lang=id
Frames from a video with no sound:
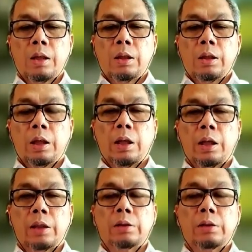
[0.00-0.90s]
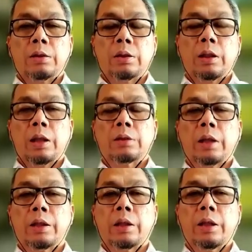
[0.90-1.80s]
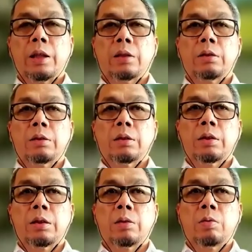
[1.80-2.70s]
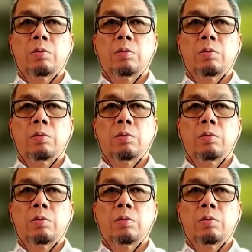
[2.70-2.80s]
Iya, ya saya kira uh,